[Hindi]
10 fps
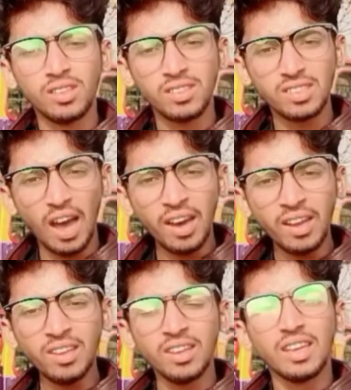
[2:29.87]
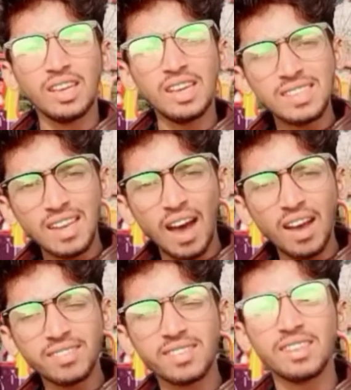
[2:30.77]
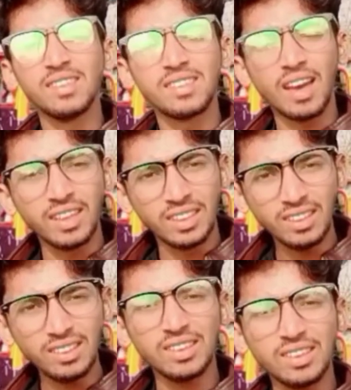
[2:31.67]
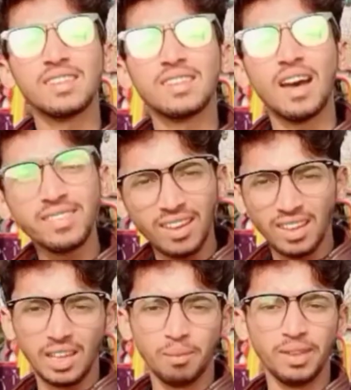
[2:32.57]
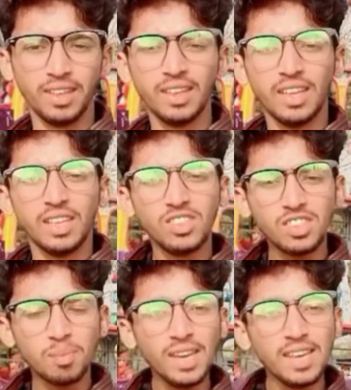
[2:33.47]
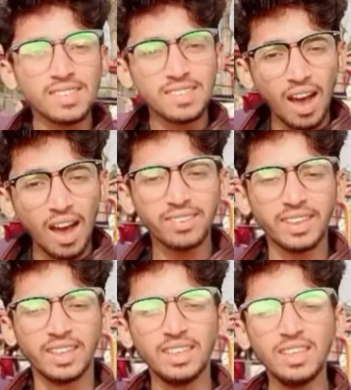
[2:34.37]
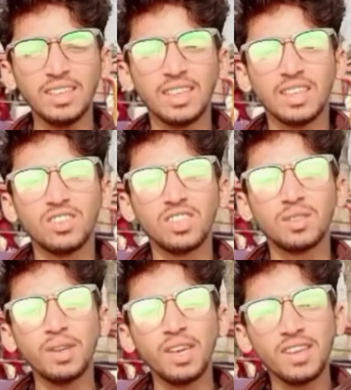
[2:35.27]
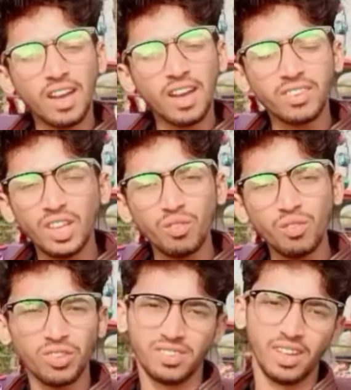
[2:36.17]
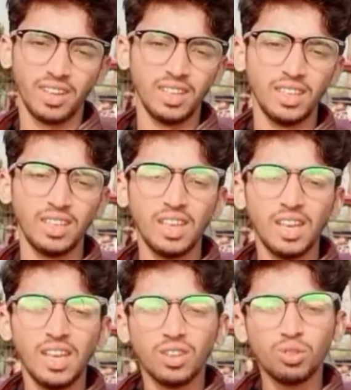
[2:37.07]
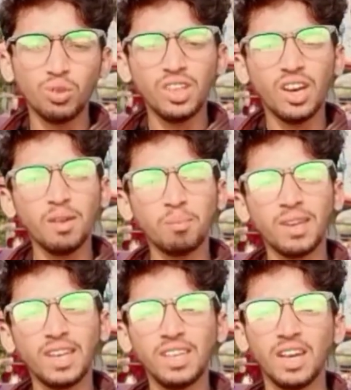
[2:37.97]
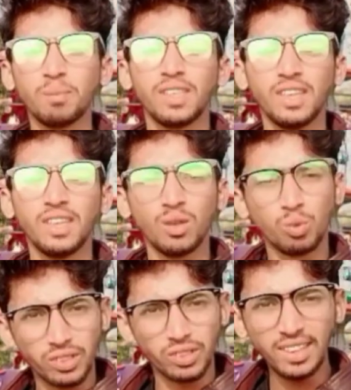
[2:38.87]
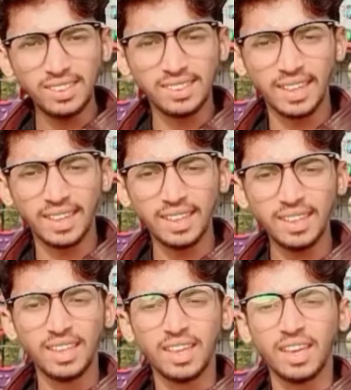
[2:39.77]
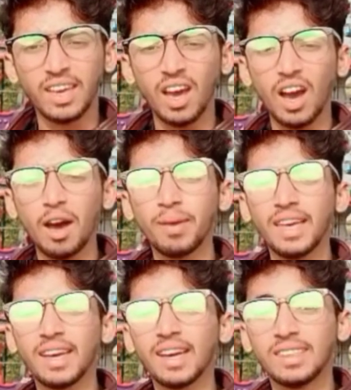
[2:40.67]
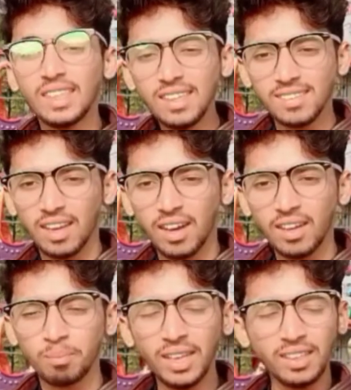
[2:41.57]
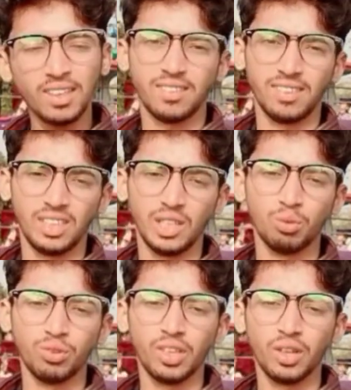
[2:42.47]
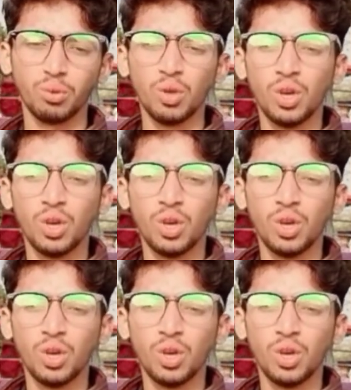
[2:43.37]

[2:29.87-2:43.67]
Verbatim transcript: इंसान एहसास इंसानियत एहसास का नाम है जिसमें एहसास नहीं जिसमें एहसास नहीं वो इंसान नहीं तो यार मेरी आपसे गुजारिश है कि आप एक अच्छे इंसान बनकर ज़िंदगी गुजारो